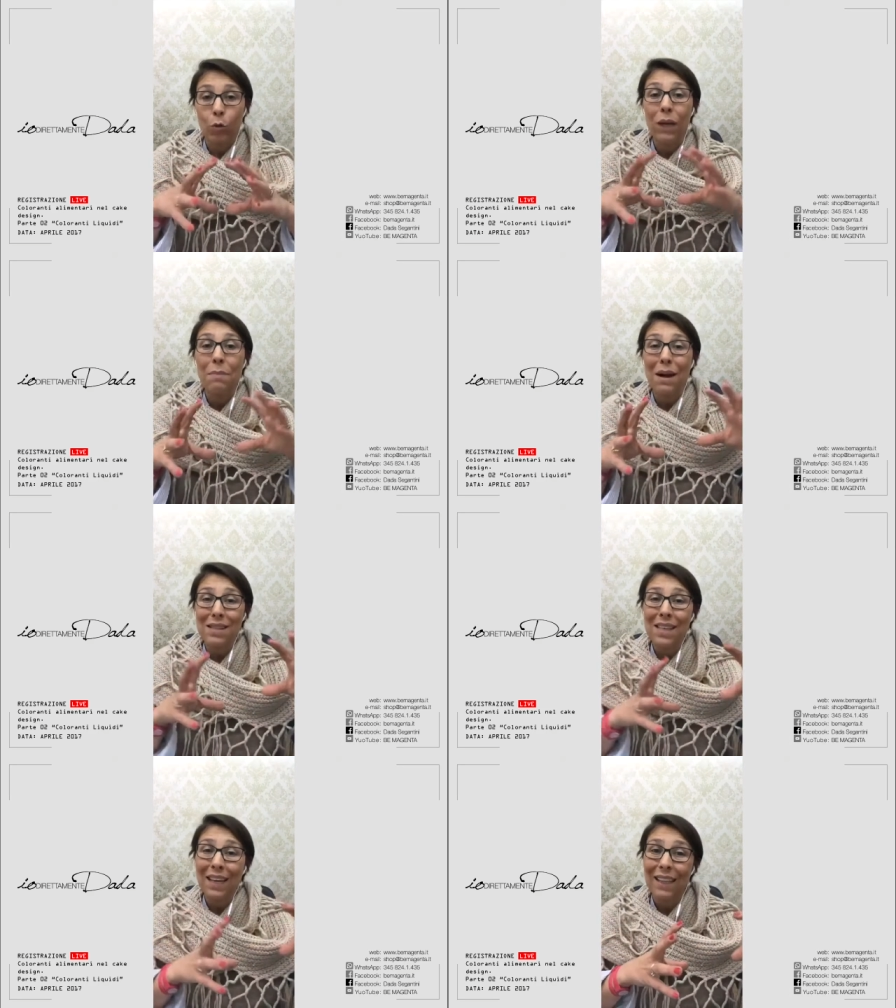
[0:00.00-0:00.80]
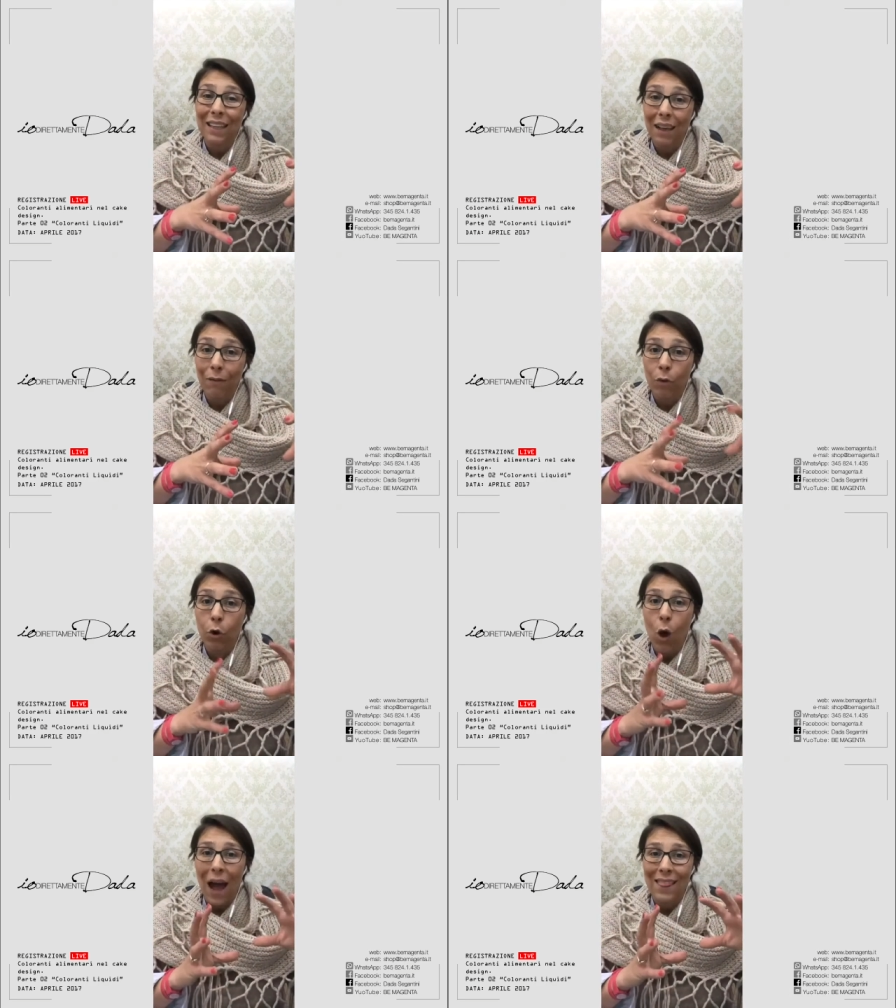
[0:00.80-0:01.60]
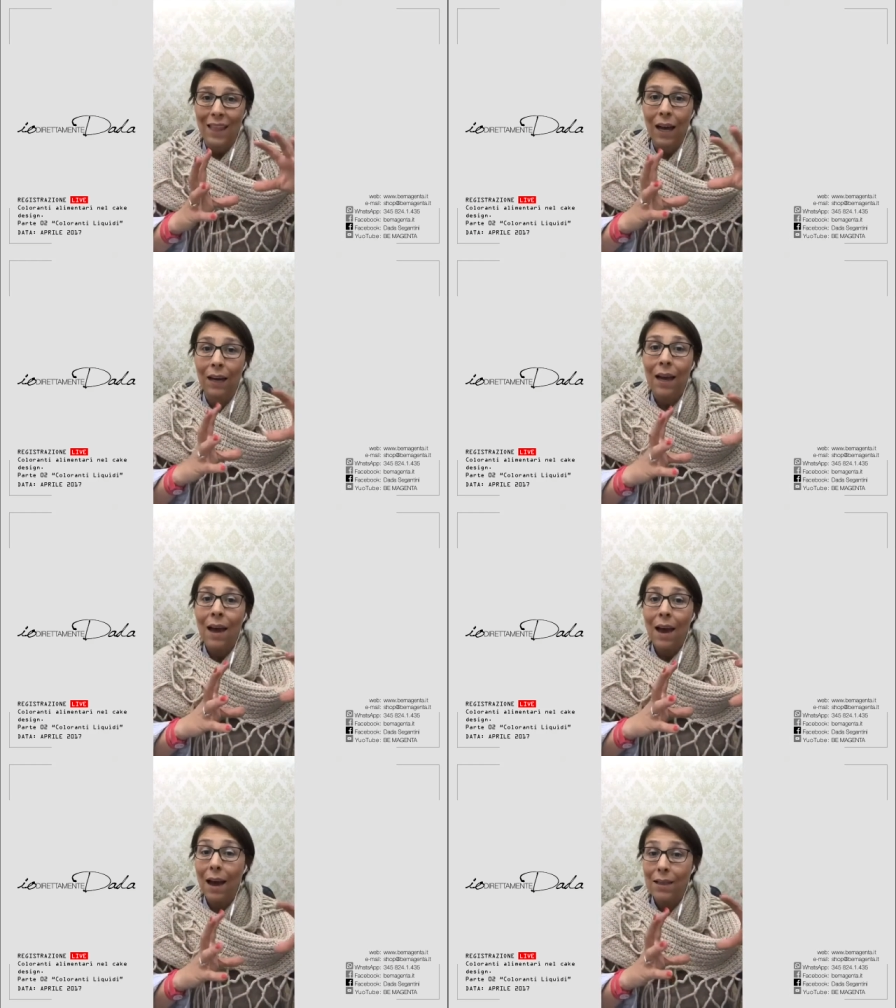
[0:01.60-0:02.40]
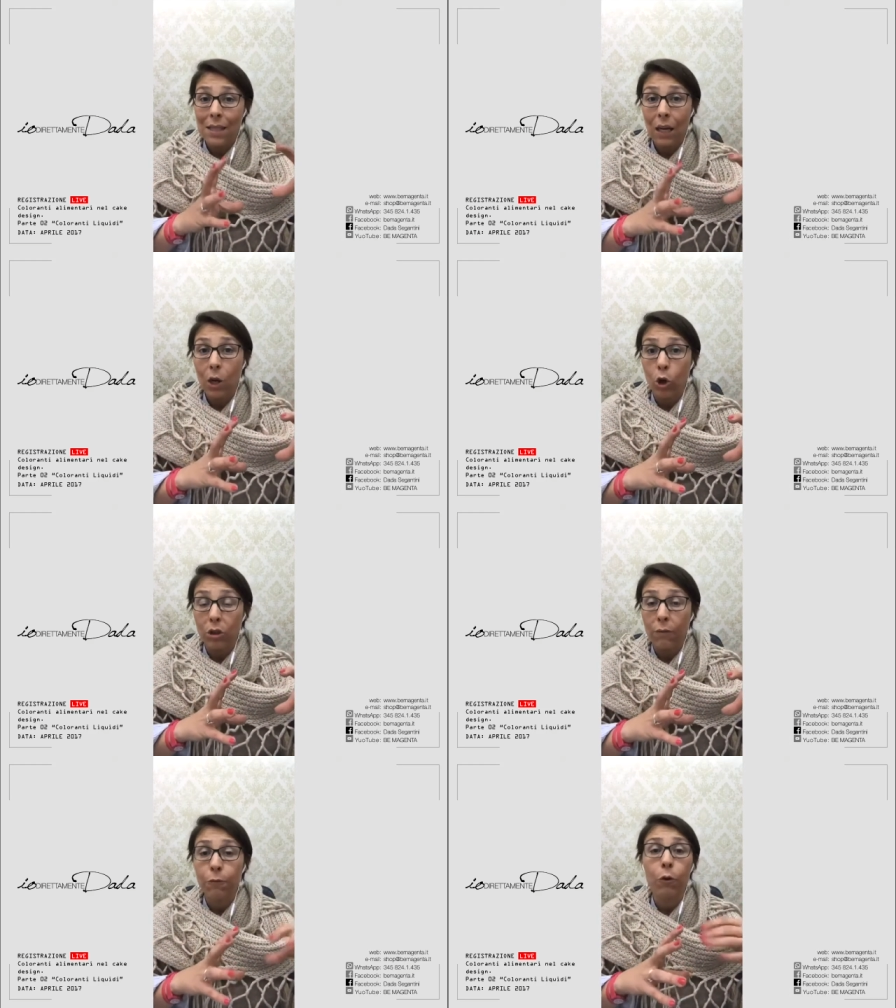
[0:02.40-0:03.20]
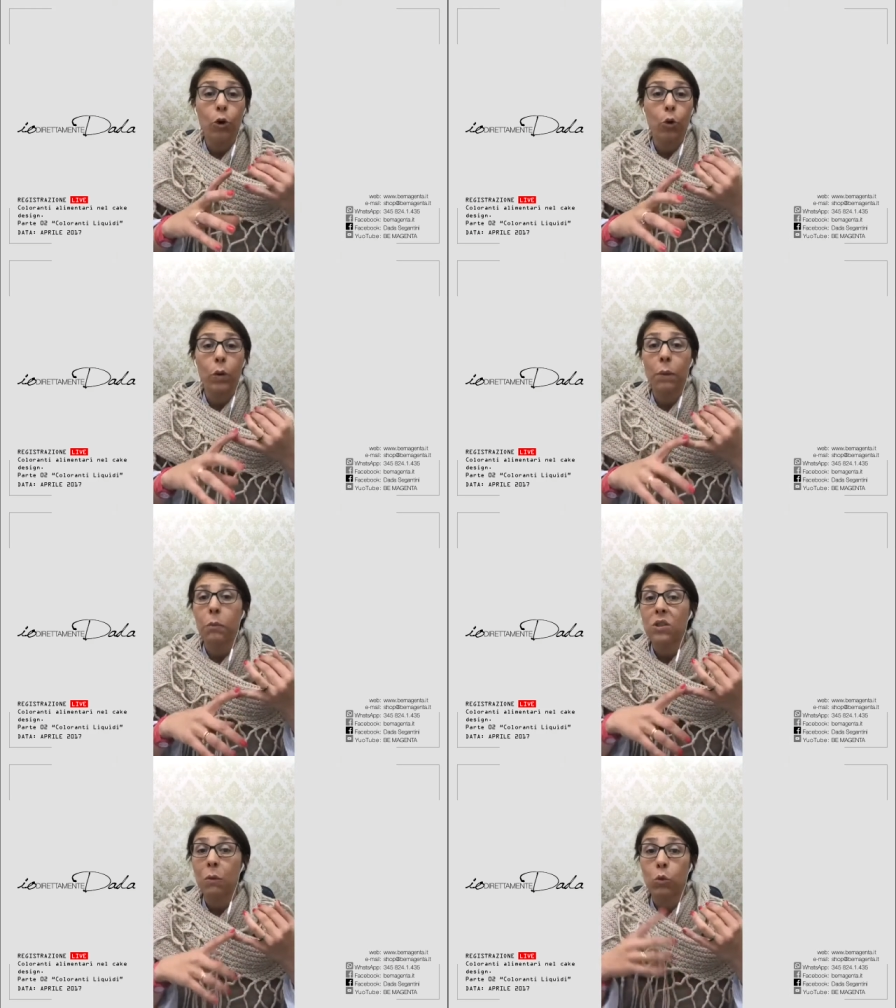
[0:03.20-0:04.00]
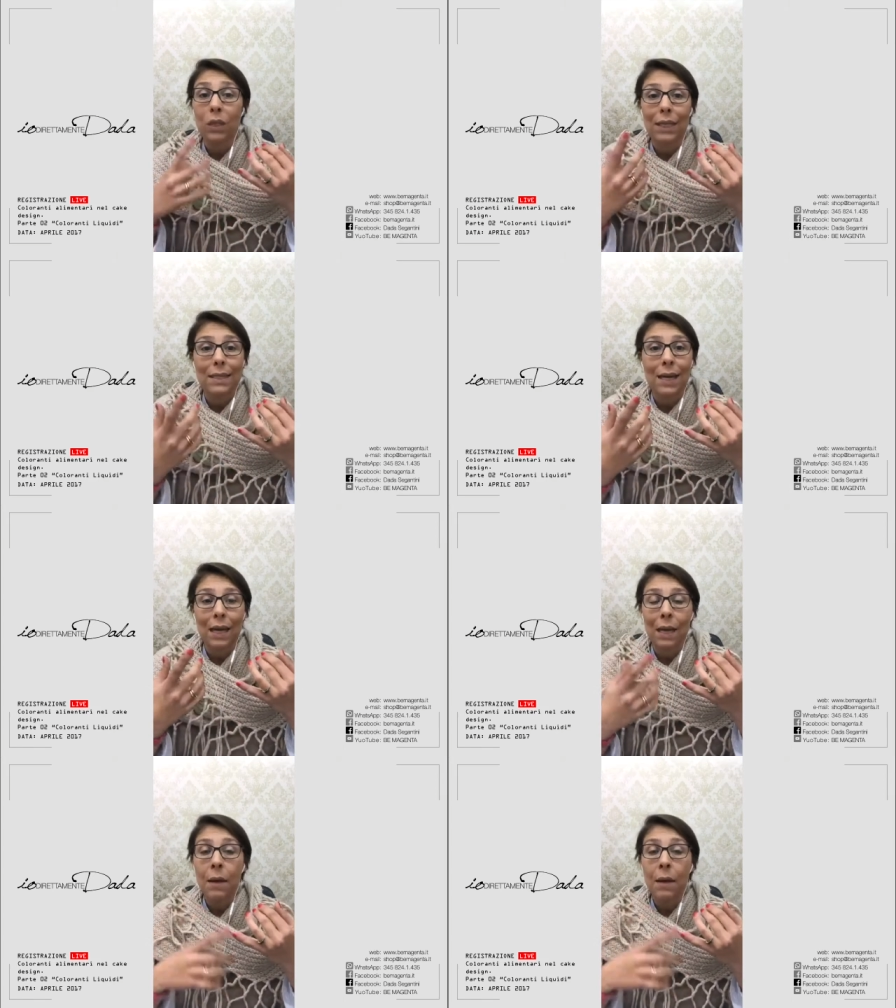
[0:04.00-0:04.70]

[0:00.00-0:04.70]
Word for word: Quelle masse che devono andare a essere cotte in forno, quindi possiamo utilizzarle